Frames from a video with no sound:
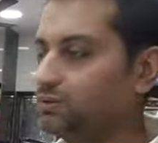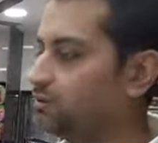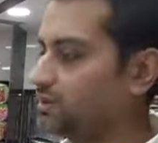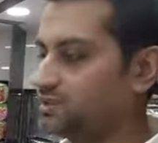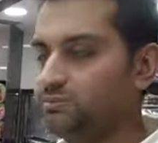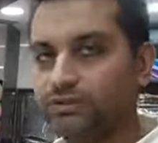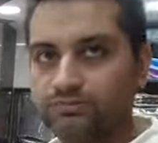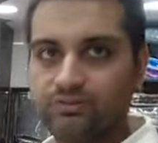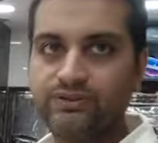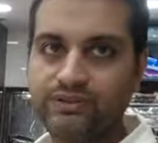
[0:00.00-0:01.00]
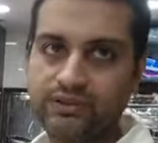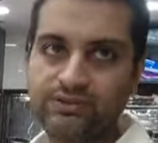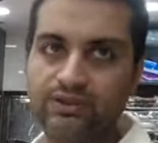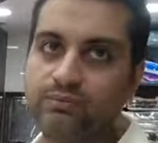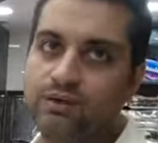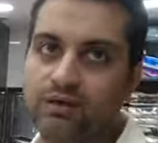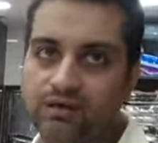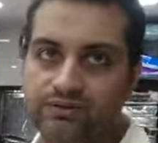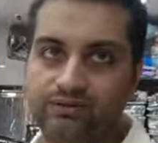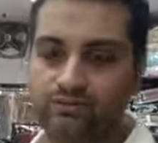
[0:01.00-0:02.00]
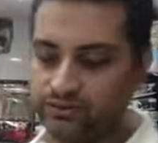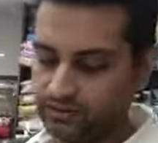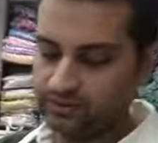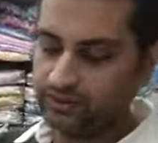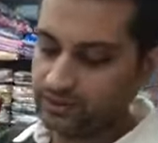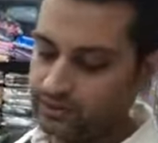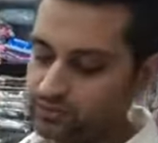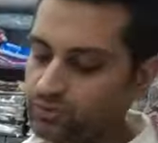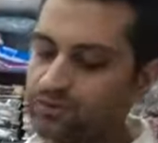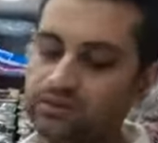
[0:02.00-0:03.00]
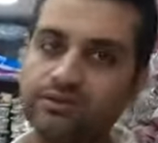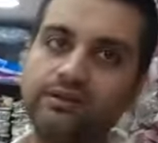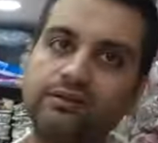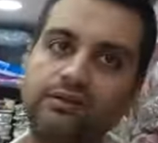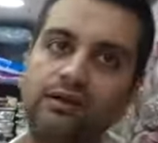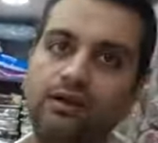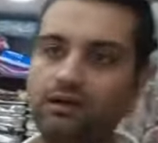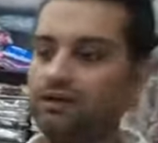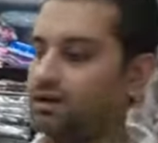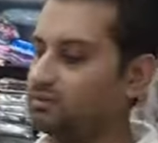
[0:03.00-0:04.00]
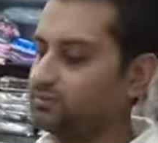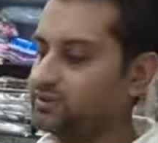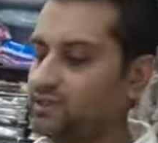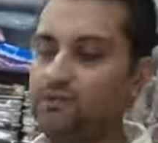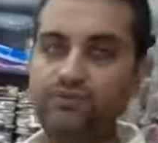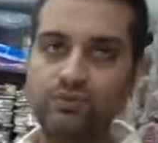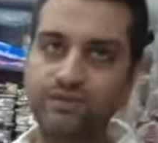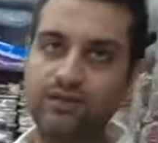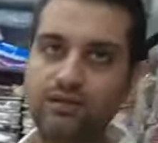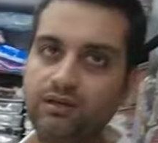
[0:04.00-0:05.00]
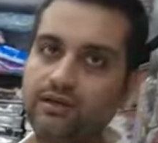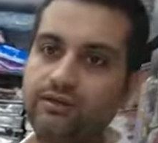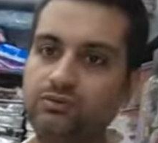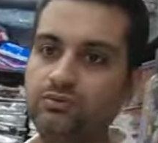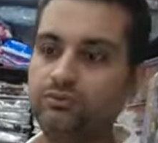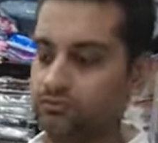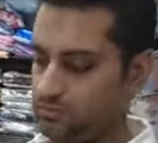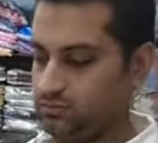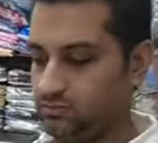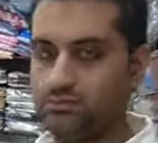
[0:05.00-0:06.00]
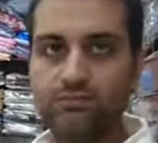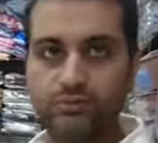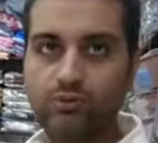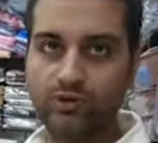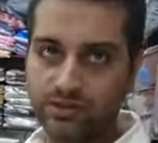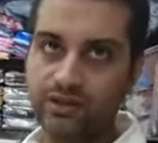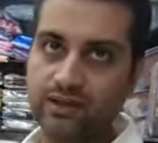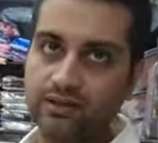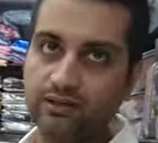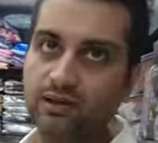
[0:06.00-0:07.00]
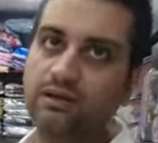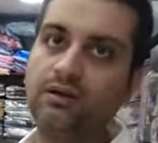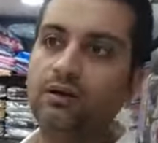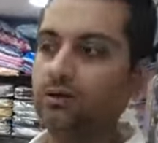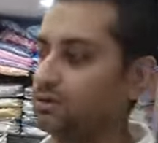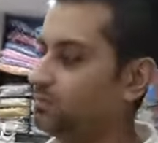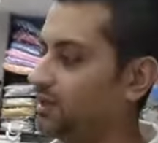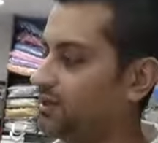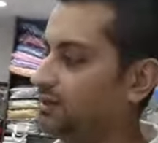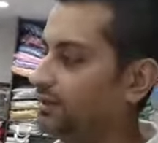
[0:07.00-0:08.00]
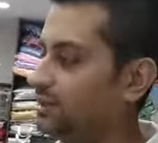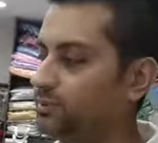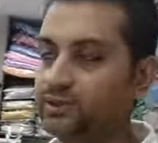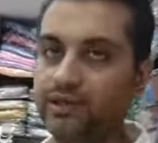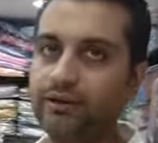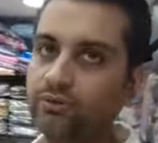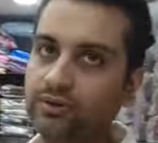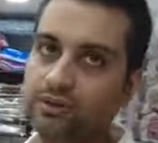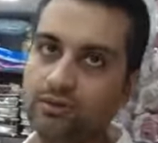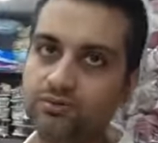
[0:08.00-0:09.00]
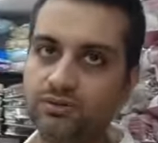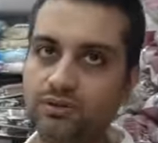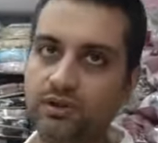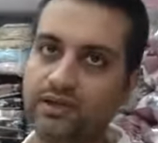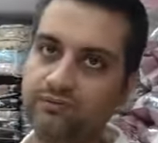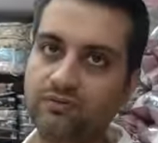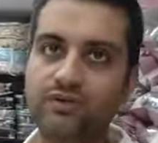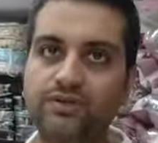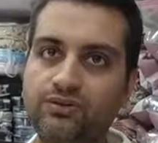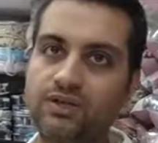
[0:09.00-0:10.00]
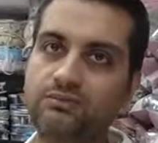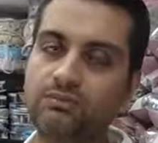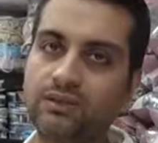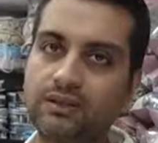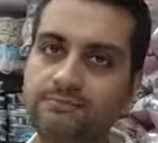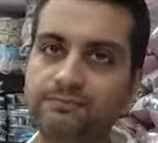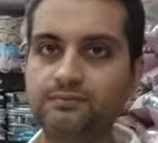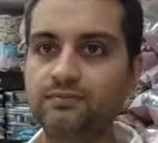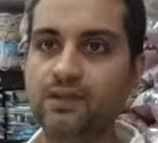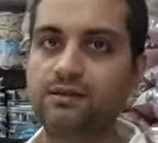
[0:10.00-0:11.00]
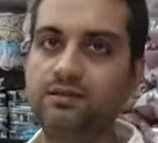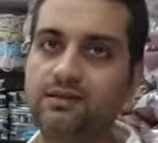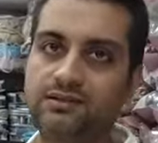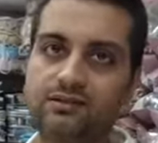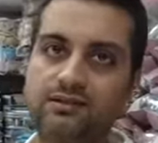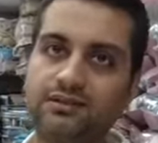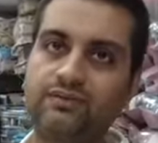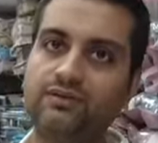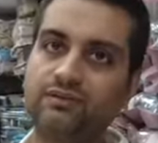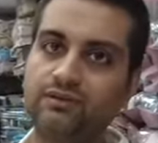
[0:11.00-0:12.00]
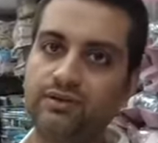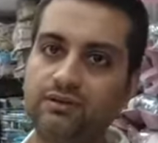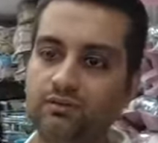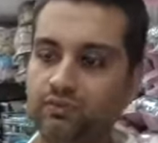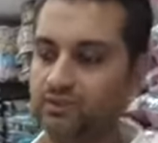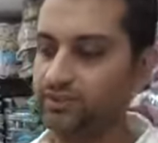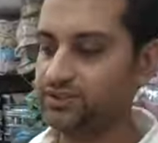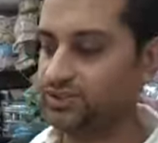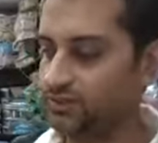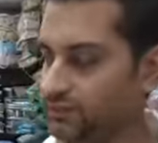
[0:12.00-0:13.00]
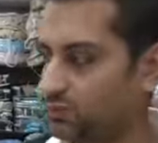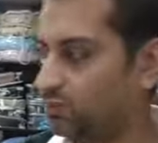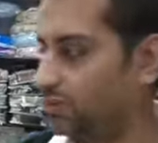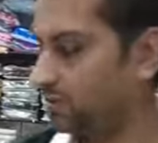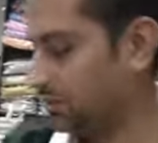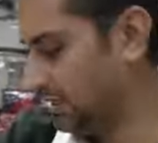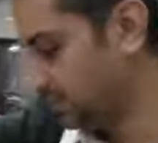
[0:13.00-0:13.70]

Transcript: और कस्टमर्स में भी इसकी अच्छी डिमांड रहती है क्योंकि इसकी थिकनेस बहुत अच्छी है अगर आप अपने सेल्फ यूज़ के लिए ले रहे हैं तो ये बहुत अच्छा आर्टिकल है और बाहर रिटेल में जाएंगे तो ये थाउजेंड नाइन फिफ्टी इस रेंज में मिलता है ओके okay. यहाँ सीधा सेवन फिफ्टी वन बेड शीट विद टू पिलो